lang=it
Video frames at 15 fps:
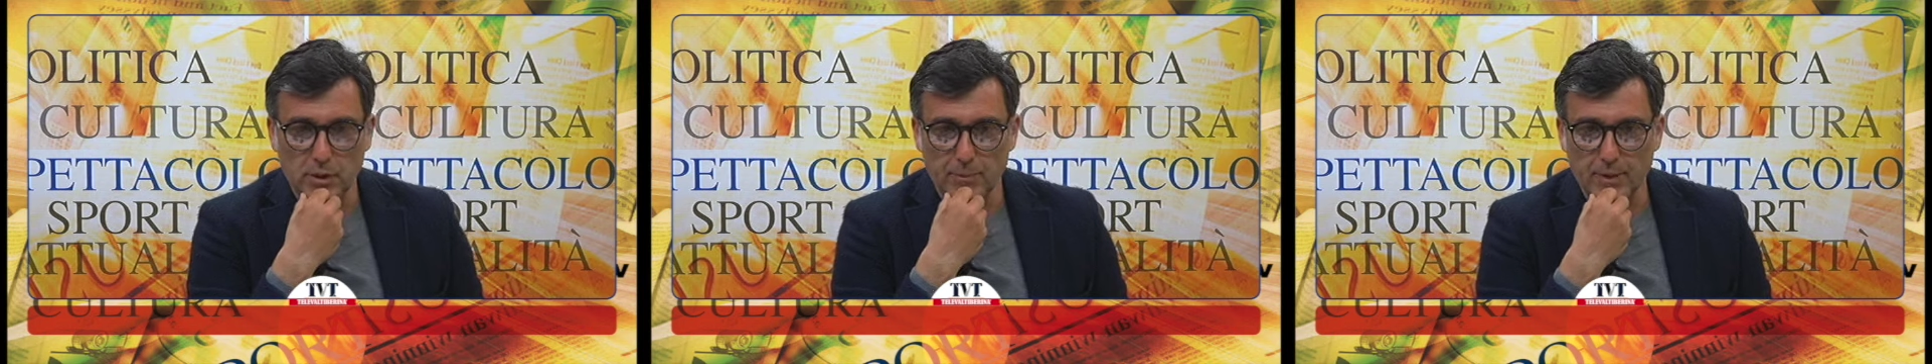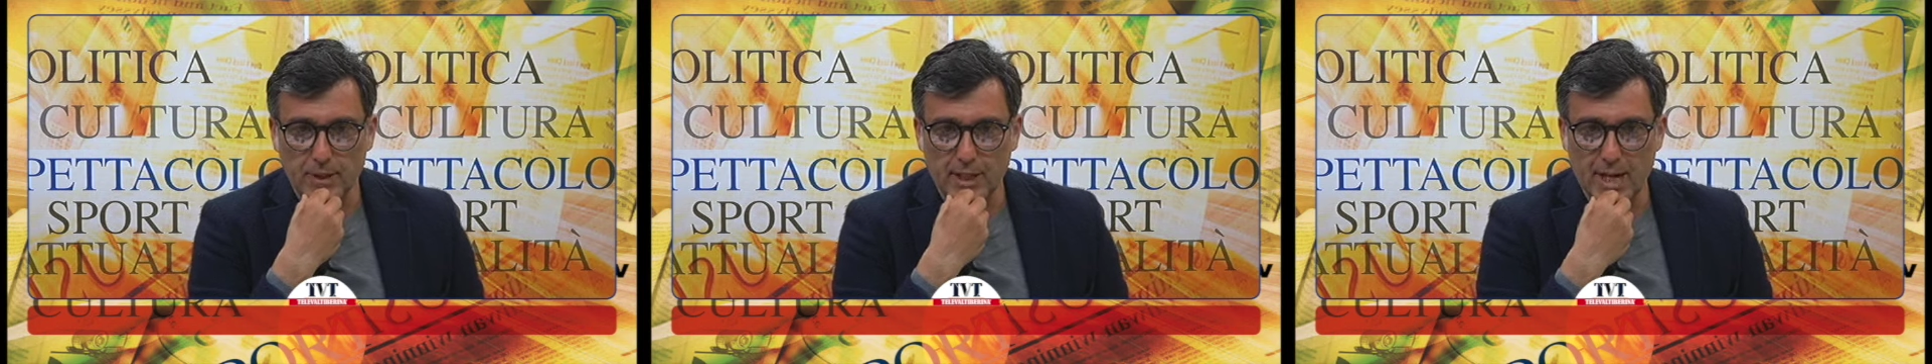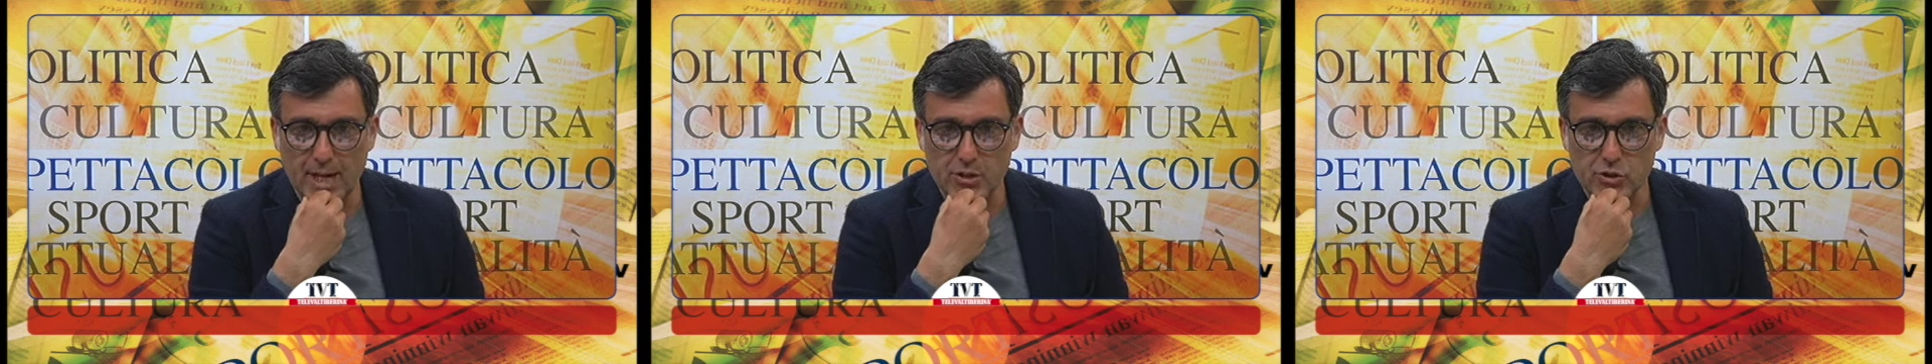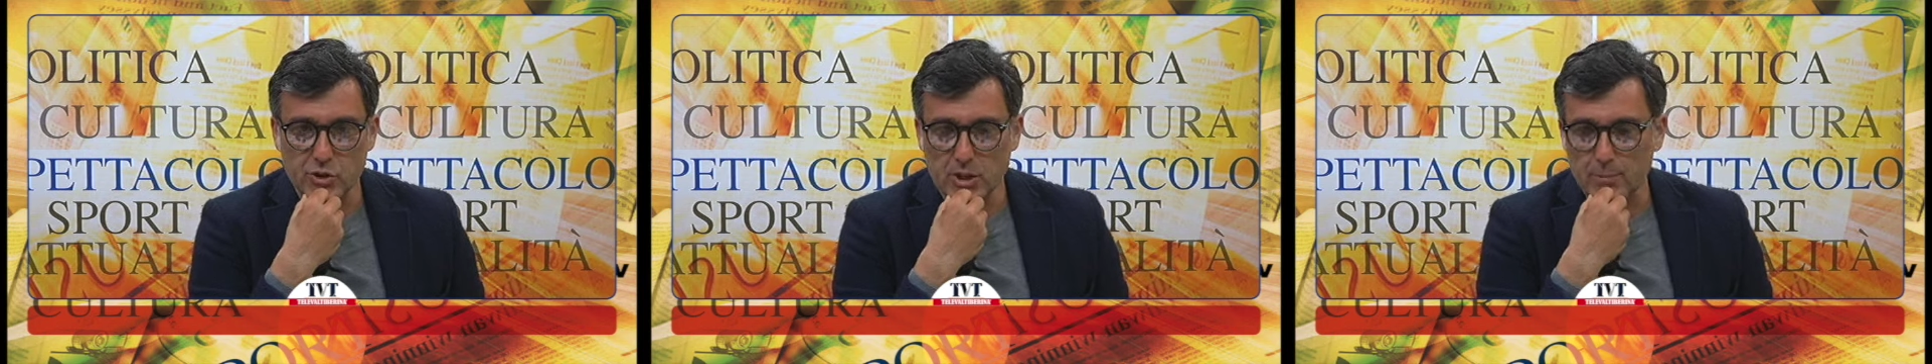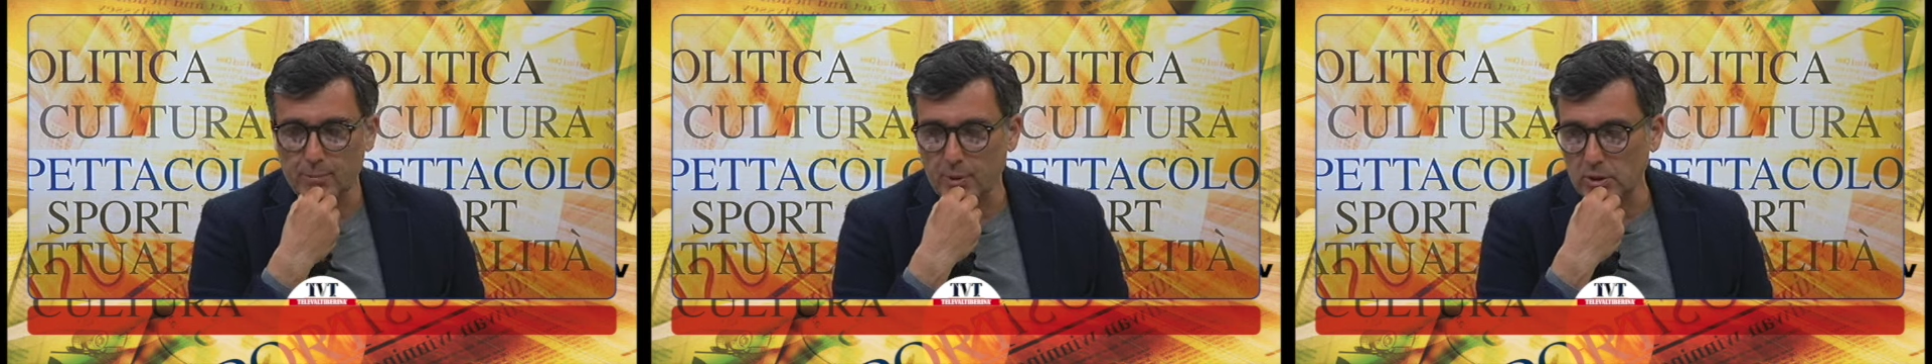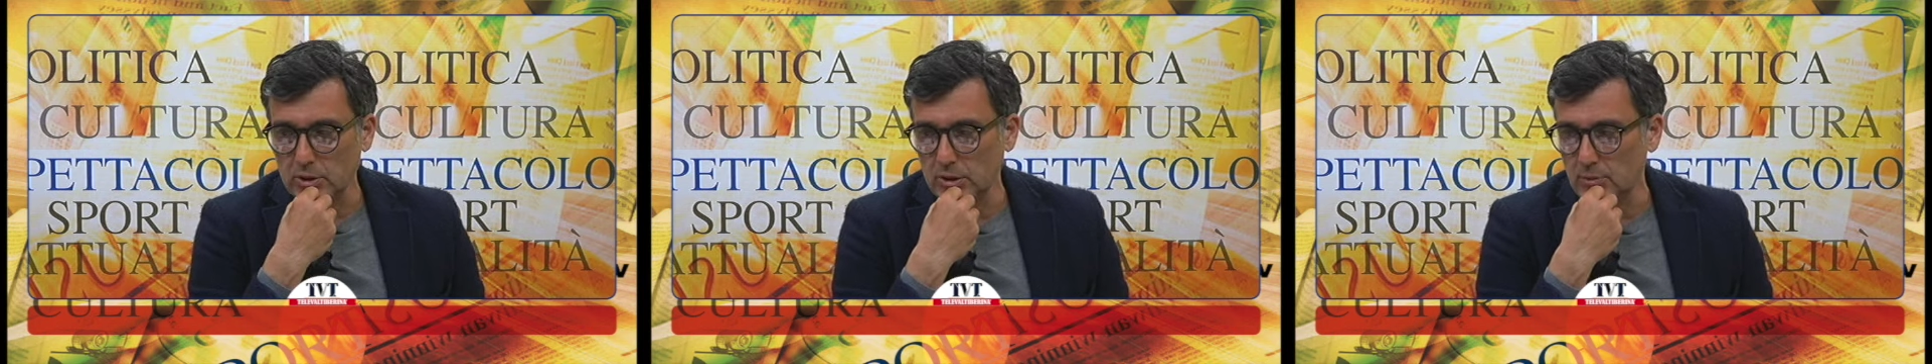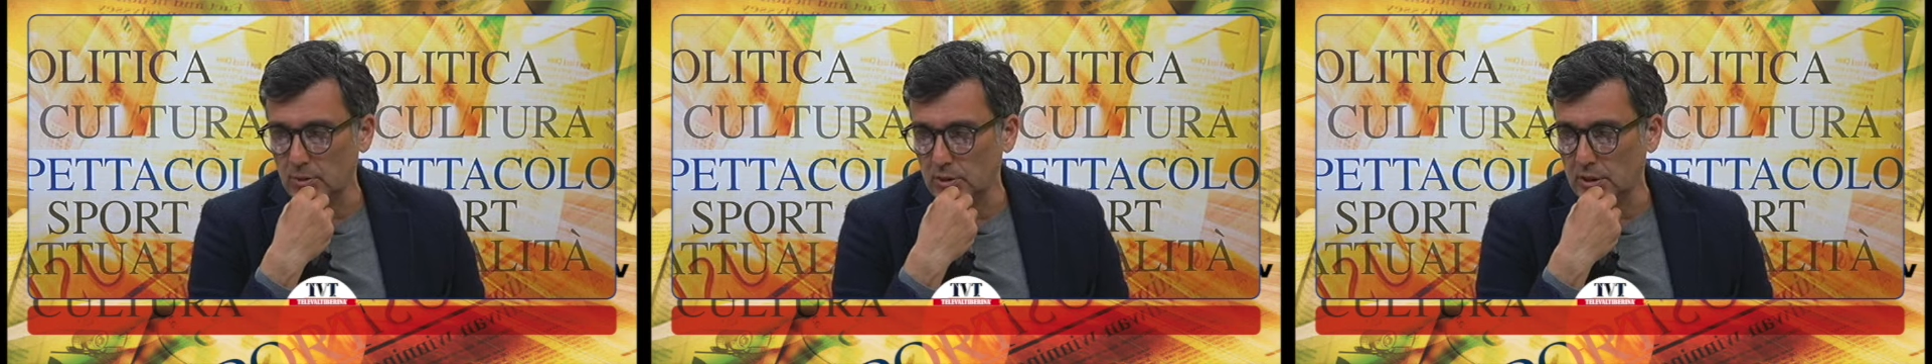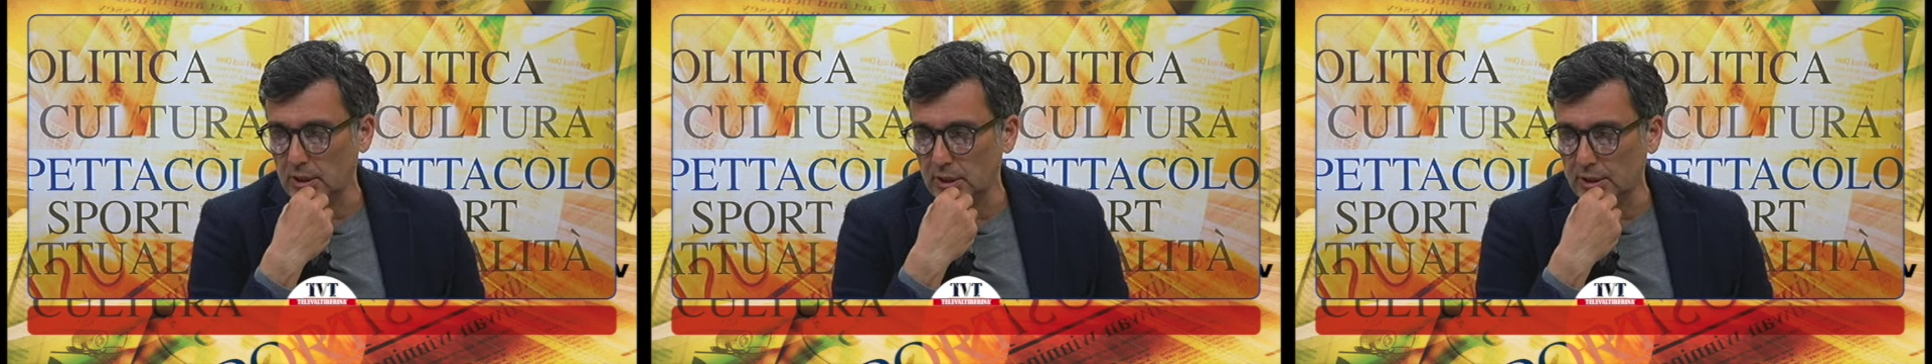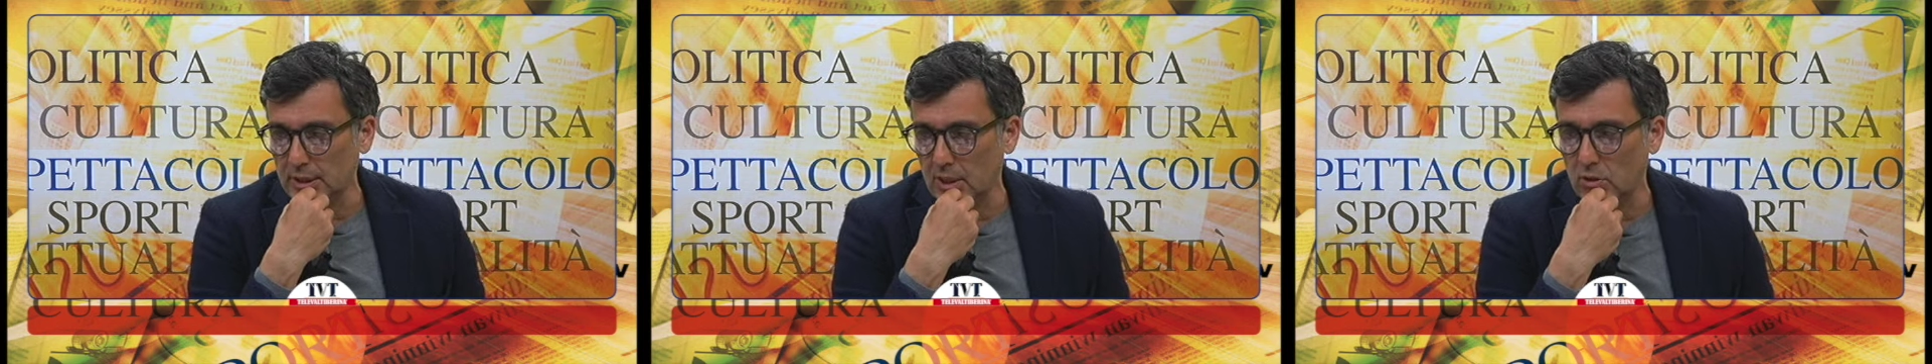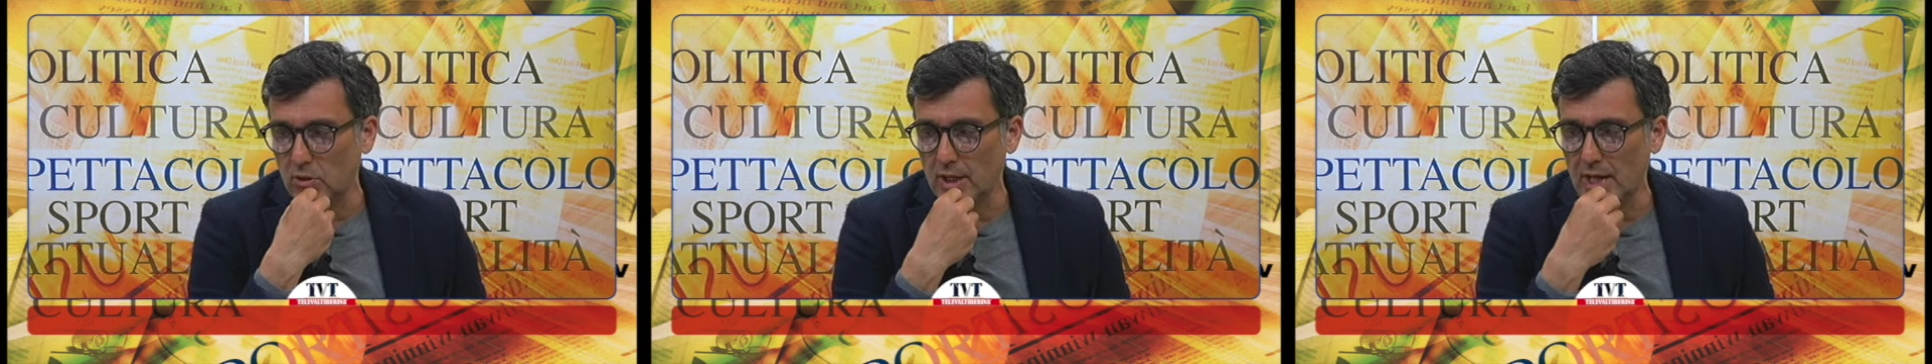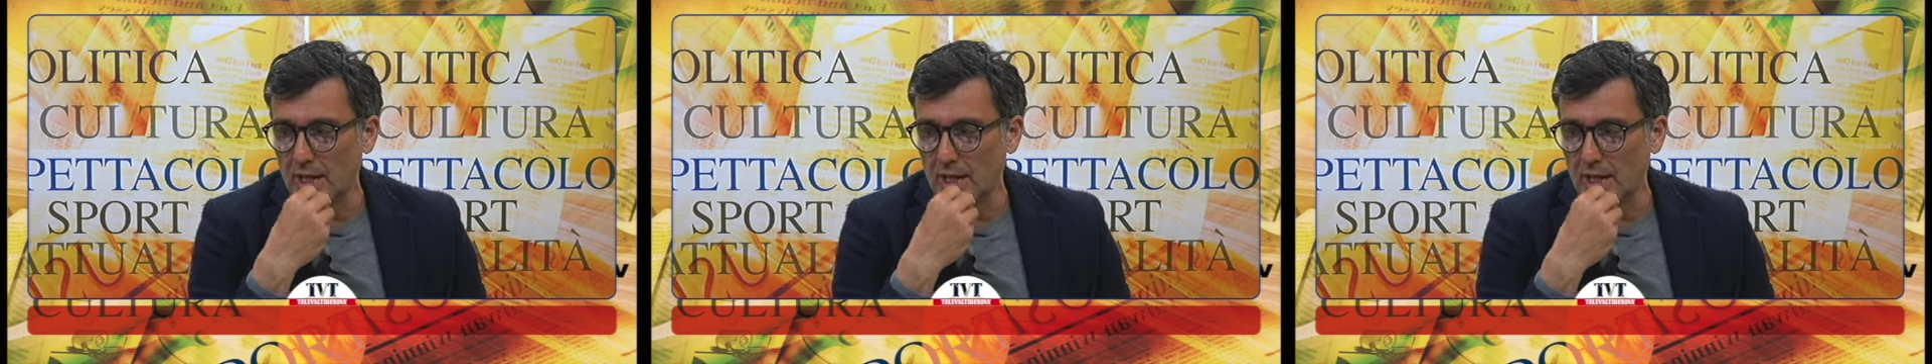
per eleggere il prossimo sindaco e